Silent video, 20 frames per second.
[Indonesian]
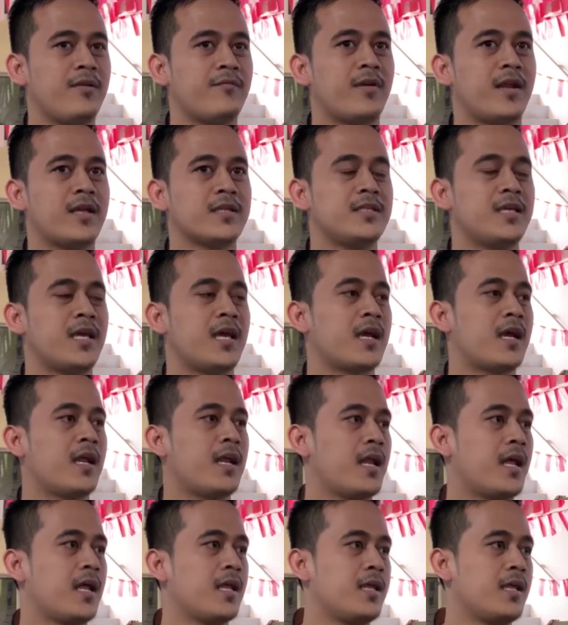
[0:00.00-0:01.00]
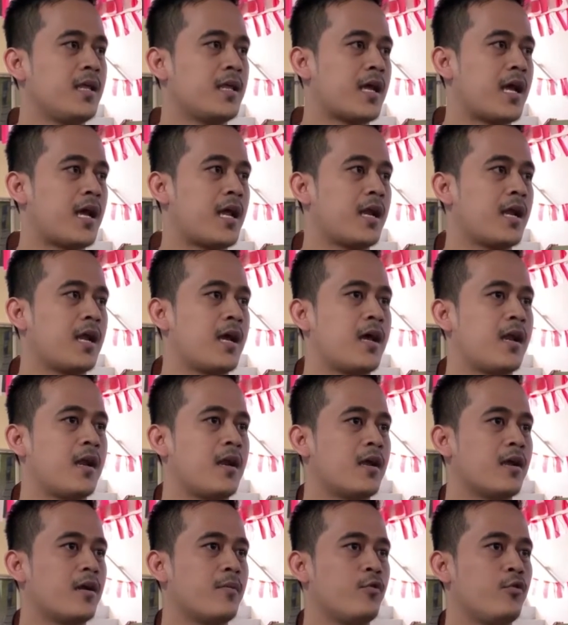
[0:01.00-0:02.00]
inflasi akan naik,
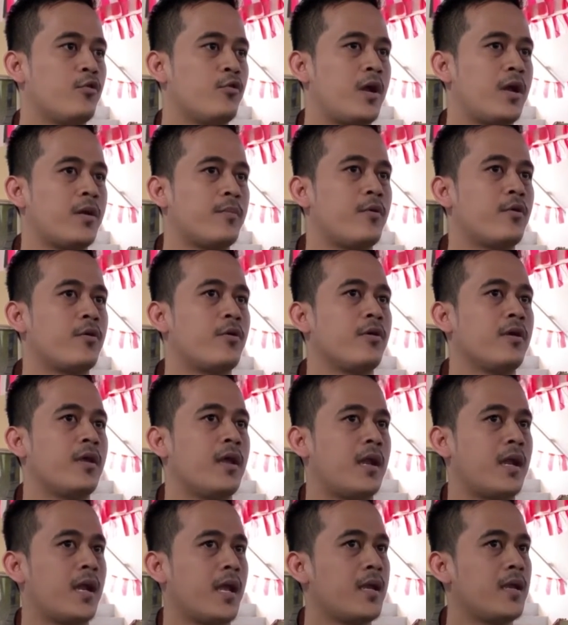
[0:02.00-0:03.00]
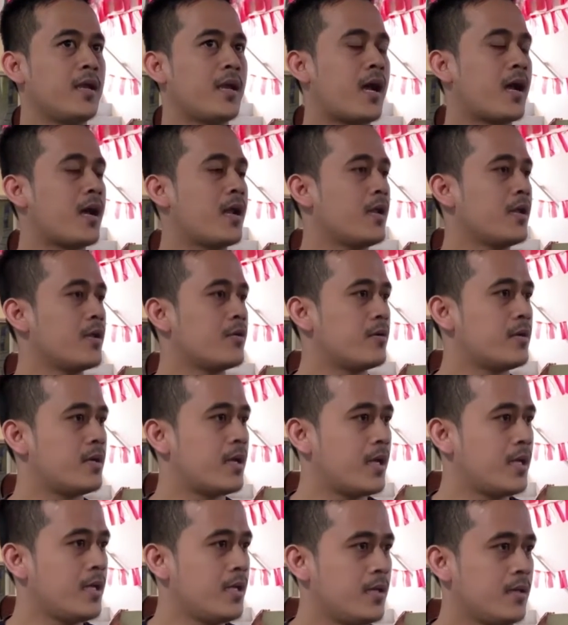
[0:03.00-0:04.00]
harga-harga kebutuhan pokok yang lain akan ikut
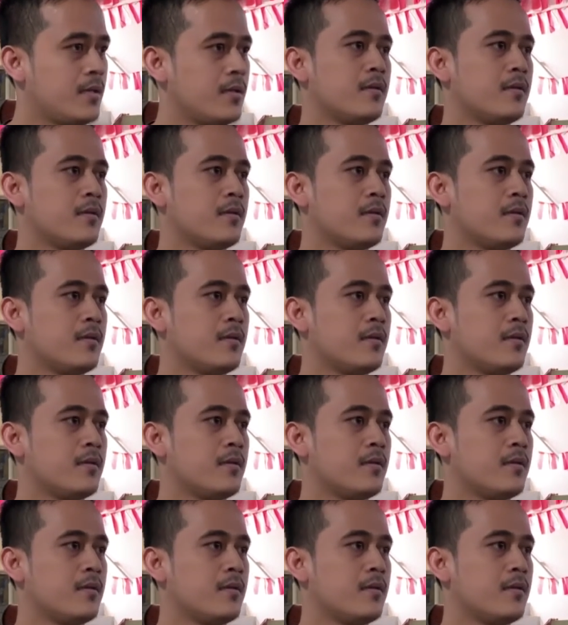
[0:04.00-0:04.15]
naik.